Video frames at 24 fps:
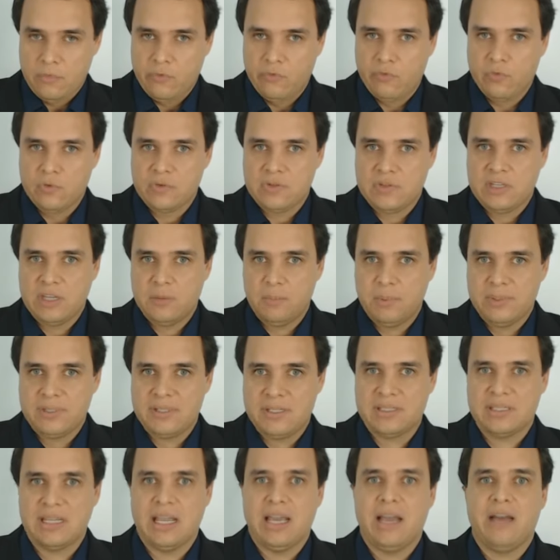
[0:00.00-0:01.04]
você
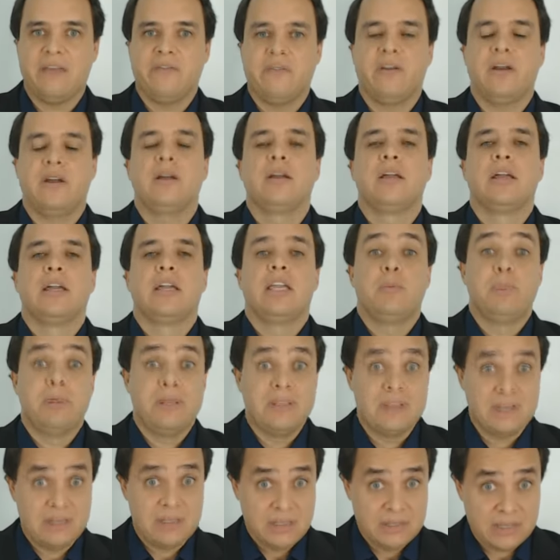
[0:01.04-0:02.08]
precisava e
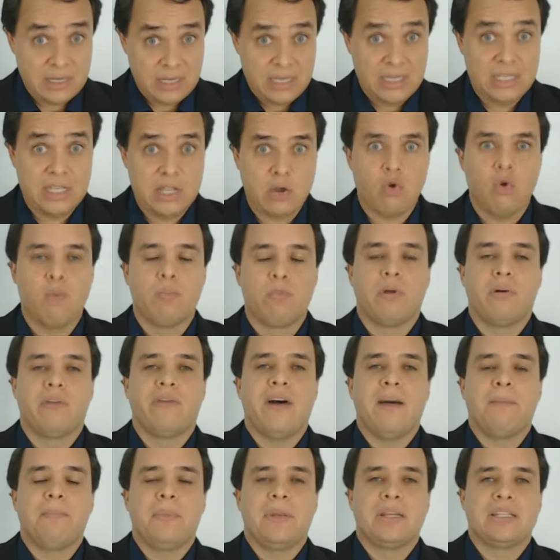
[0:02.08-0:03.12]
precisa ainda
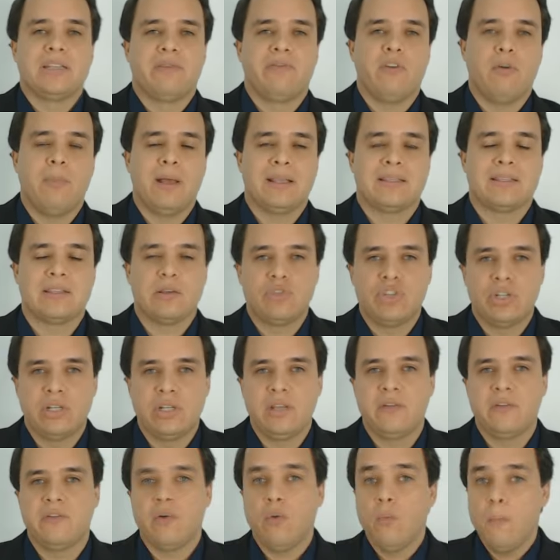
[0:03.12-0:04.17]
comprovar apenas a formação de
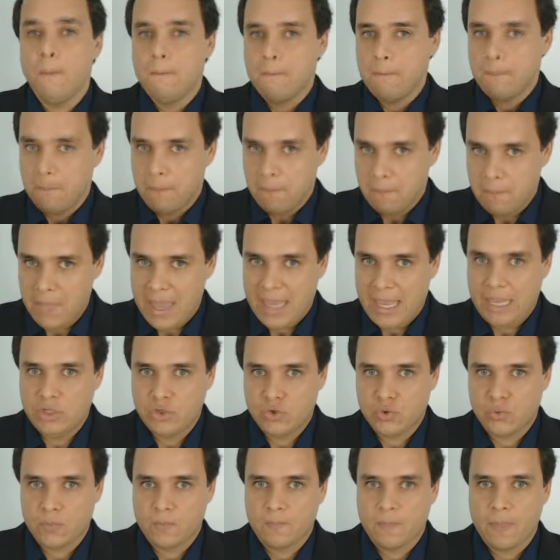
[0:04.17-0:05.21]
nível
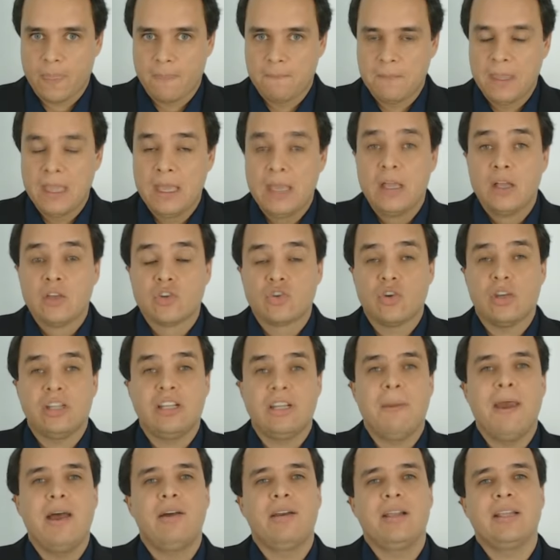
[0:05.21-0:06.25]
médio. Só que
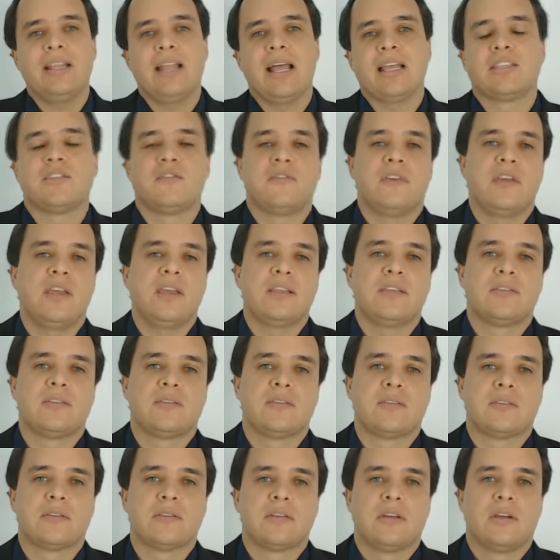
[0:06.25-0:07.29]
na maioria das
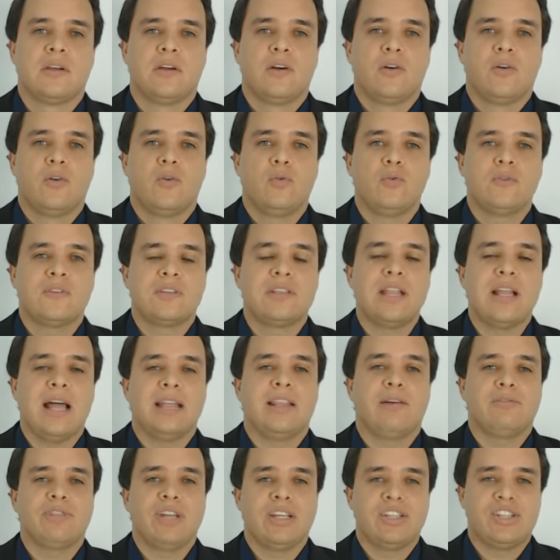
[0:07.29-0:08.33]
vezes, o
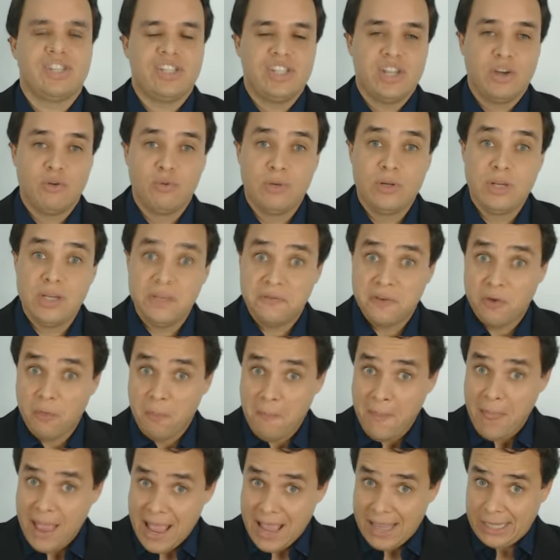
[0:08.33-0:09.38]
cidadão já tinha o nível
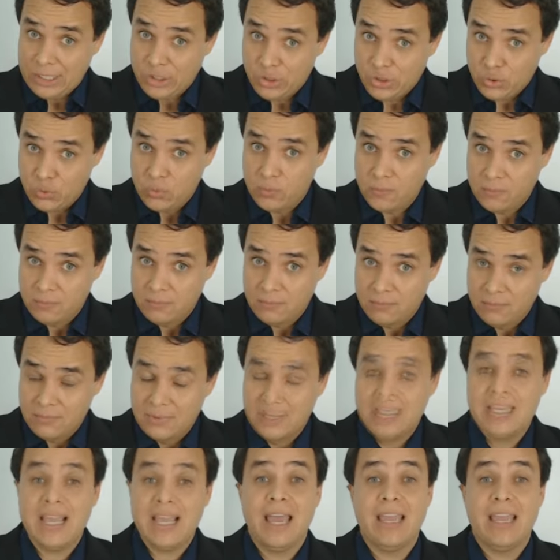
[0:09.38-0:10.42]
médio
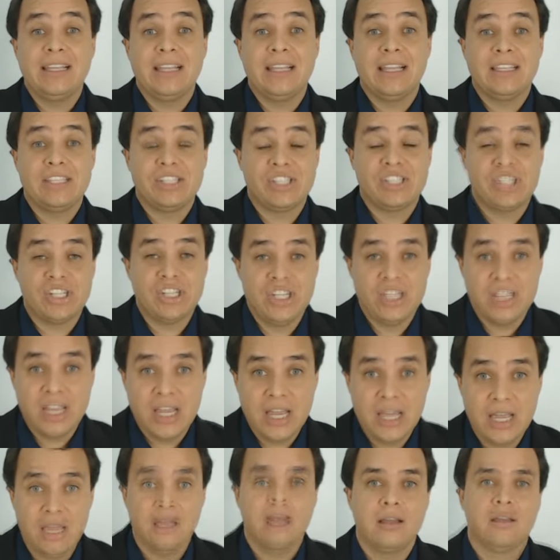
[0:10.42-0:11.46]
e ainda
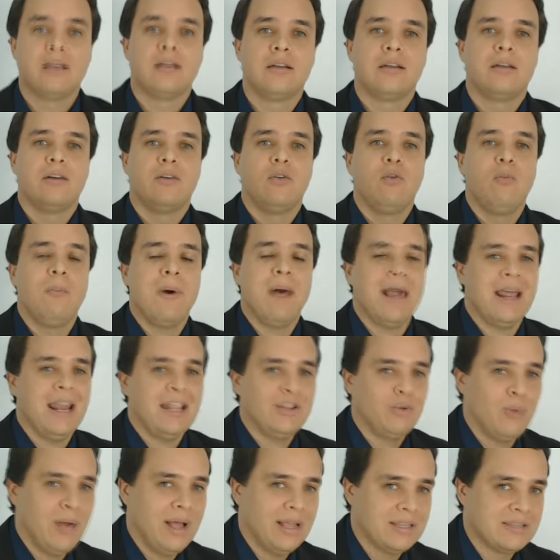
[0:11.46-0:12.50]
tinha uma
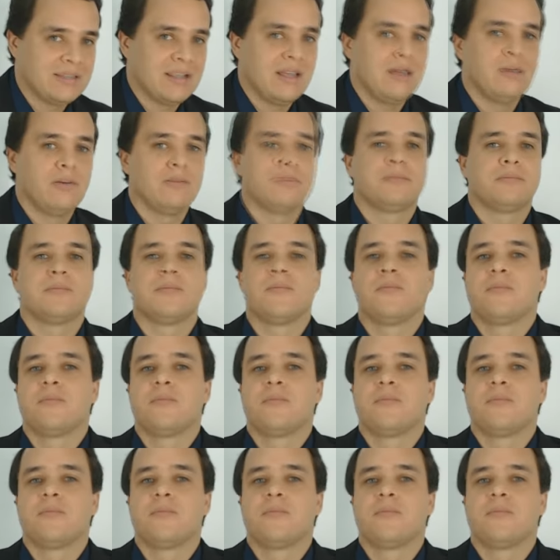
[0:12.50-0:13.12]
graduação,